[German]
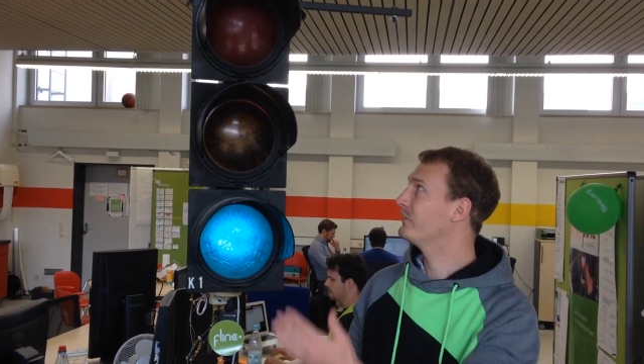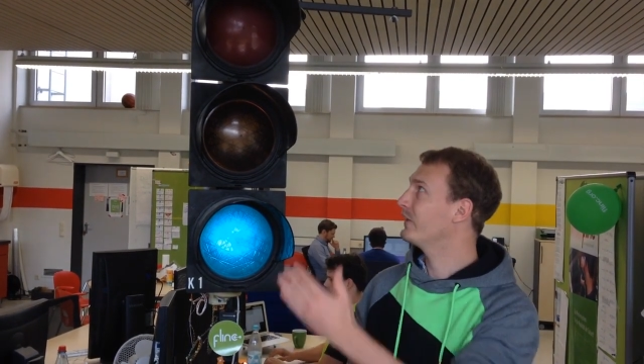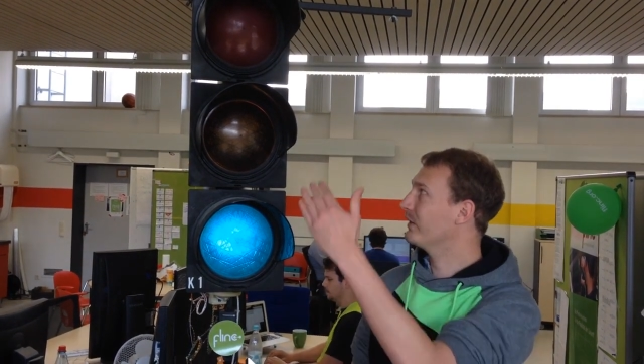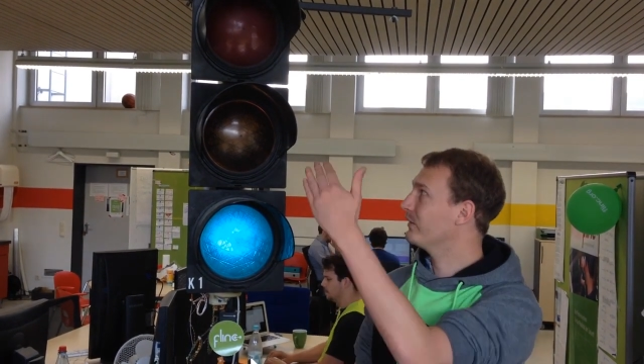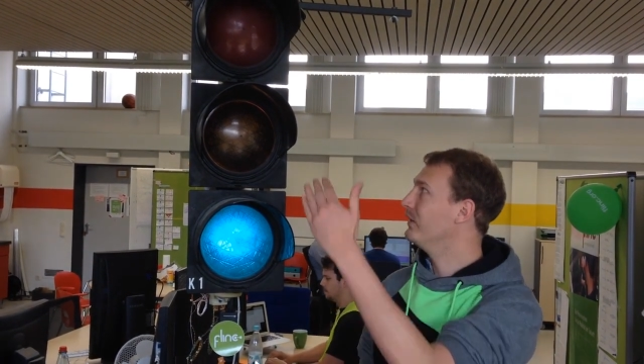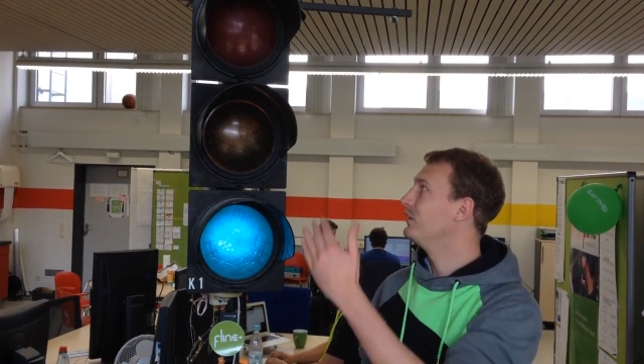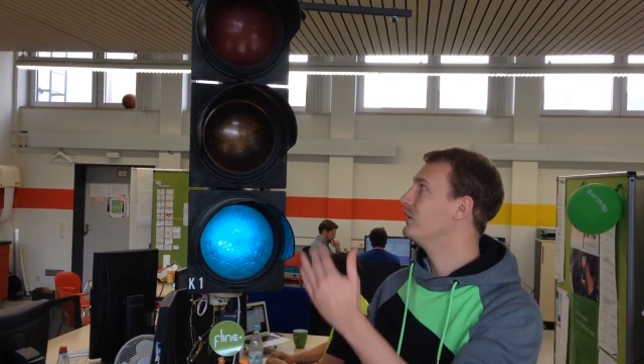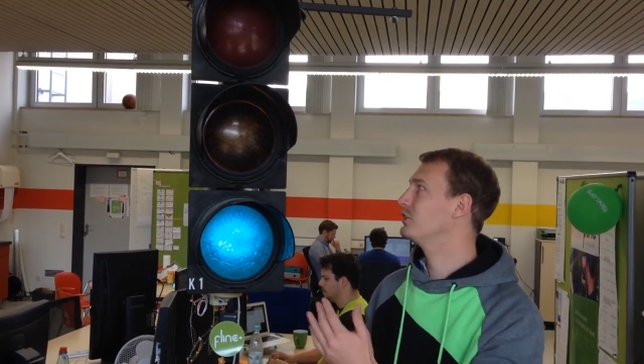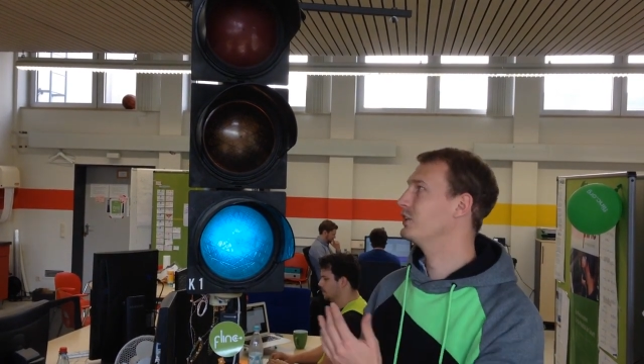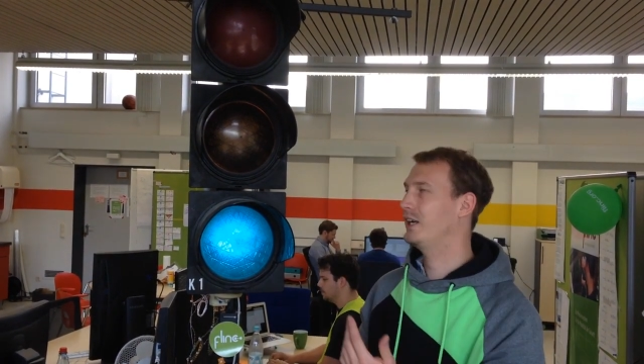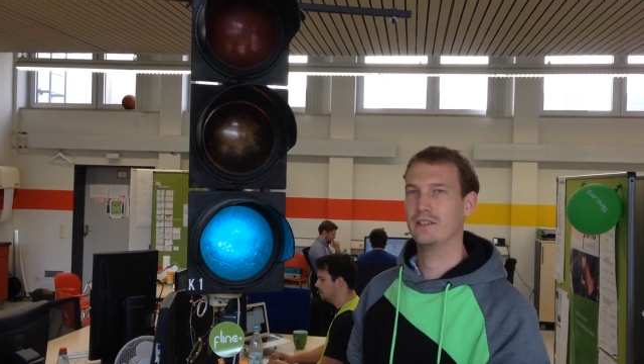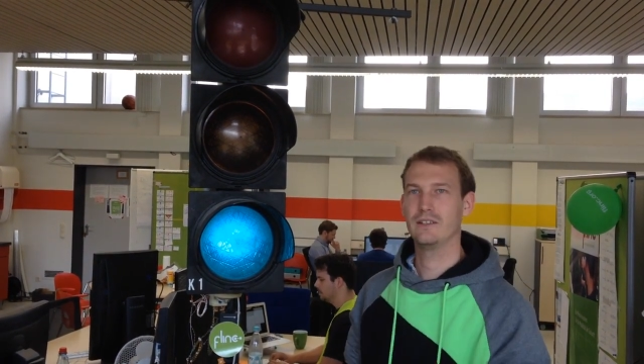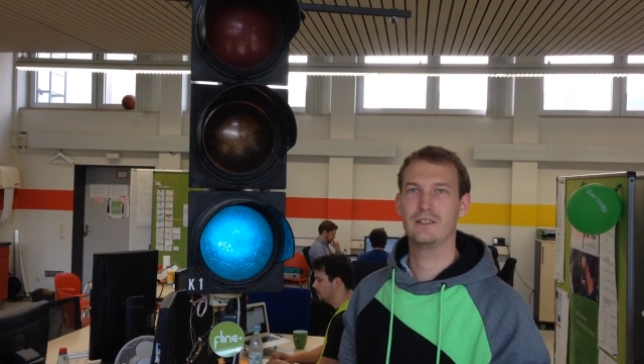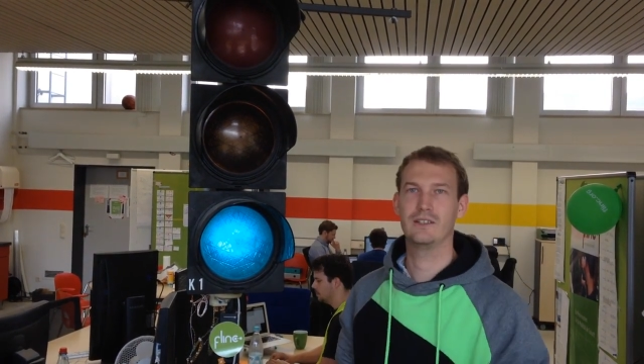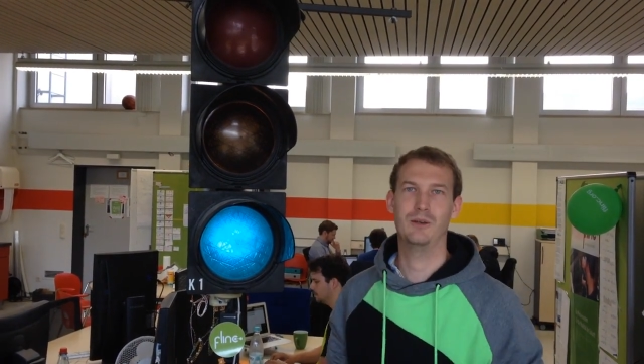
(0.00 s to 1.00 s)
dann
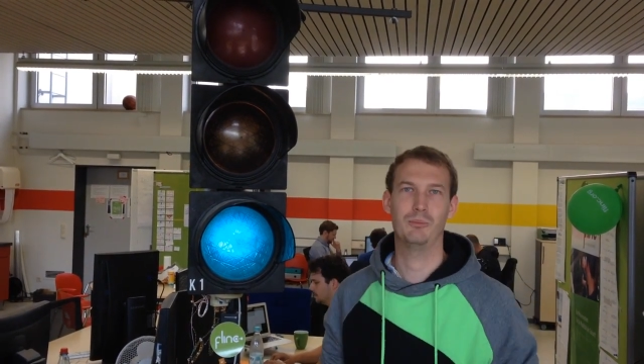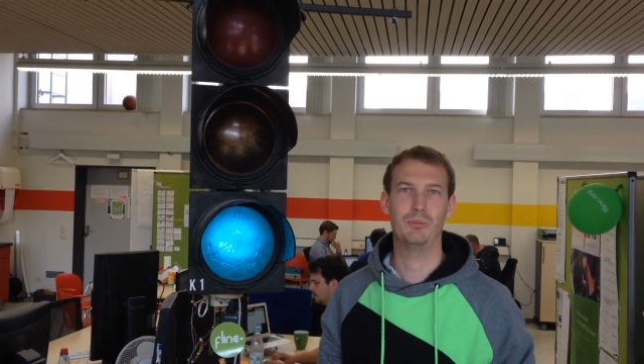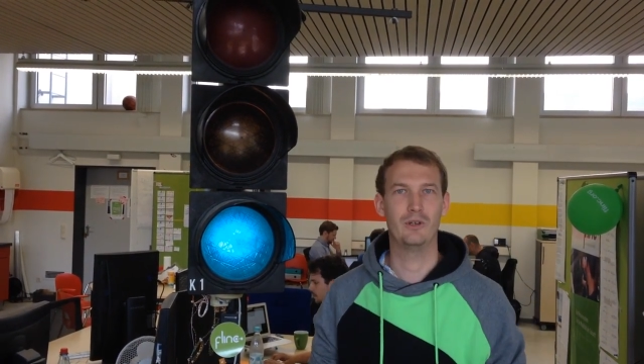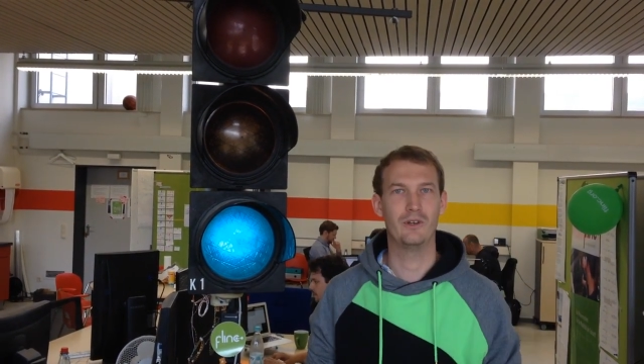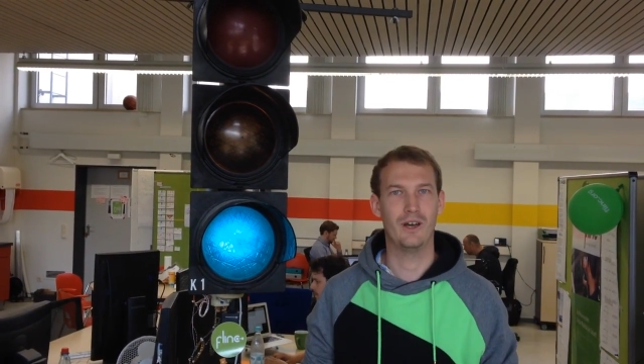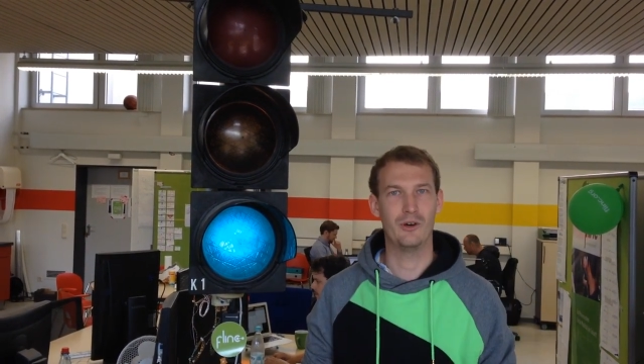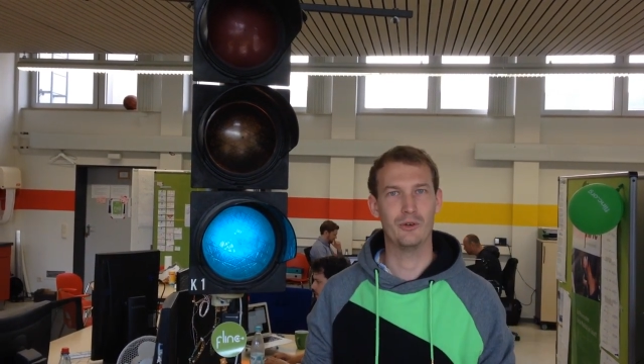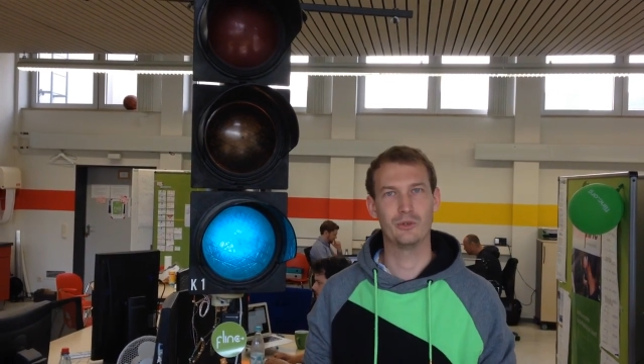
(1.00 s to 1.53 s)
schalten die Ampeln